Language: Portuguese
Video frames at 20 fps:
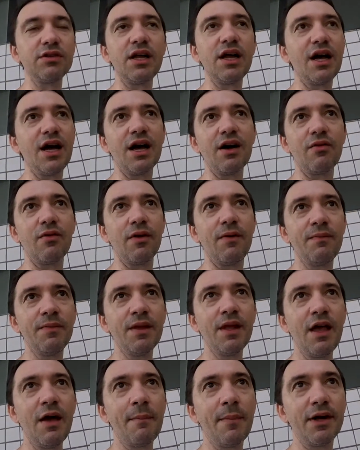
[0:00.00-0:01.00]
na água,
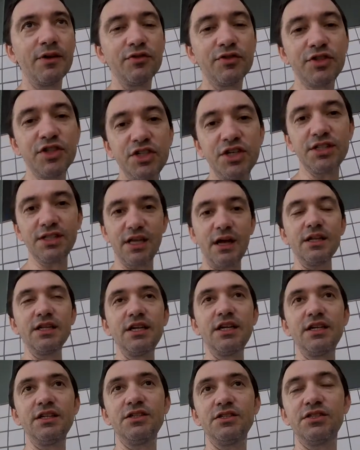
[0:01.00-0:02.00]
mas você já está
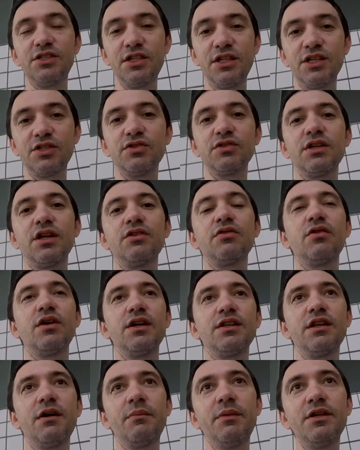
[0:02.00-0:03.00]
direcionado
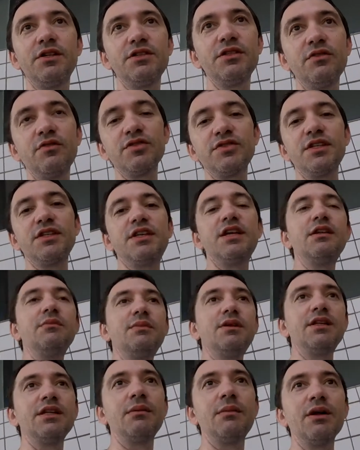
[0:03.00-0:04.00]
corretamente, então você
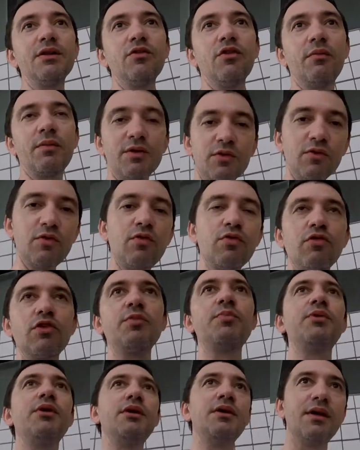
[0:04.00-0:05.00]
termina a manobra no
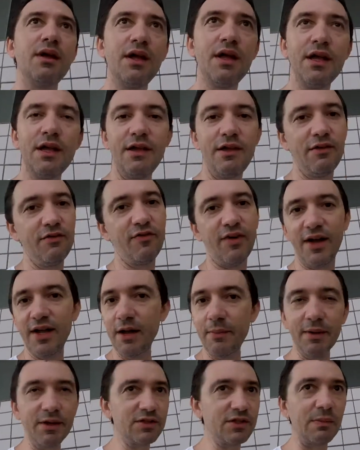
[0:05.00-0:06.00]
corpo e e vai
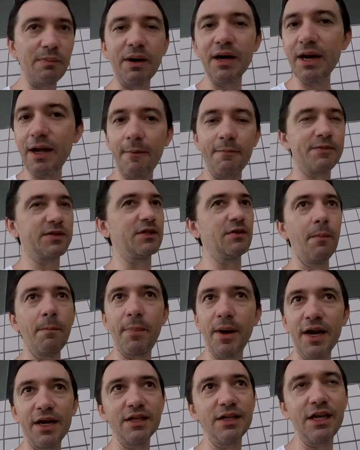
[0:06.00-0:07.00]
remando sem parar. Você não
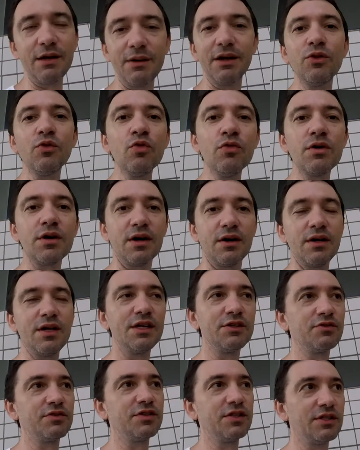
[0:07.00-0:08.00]
para de remar nunca,
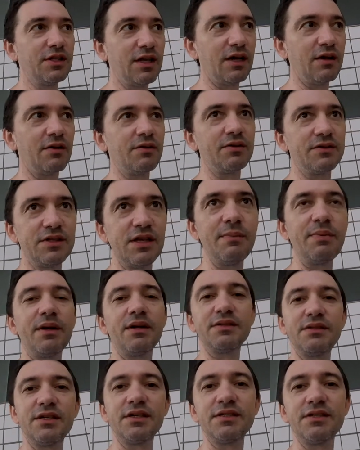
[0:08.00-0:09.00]
se você está sempre
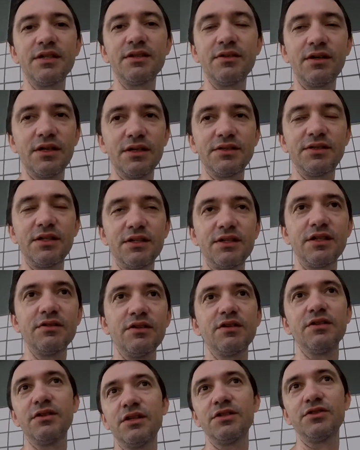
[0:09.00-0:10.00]
acertando,
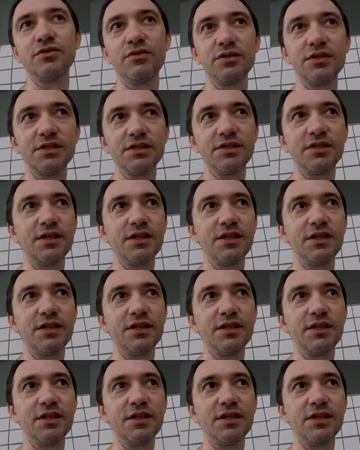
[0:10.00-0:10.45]
acertando nas ondas,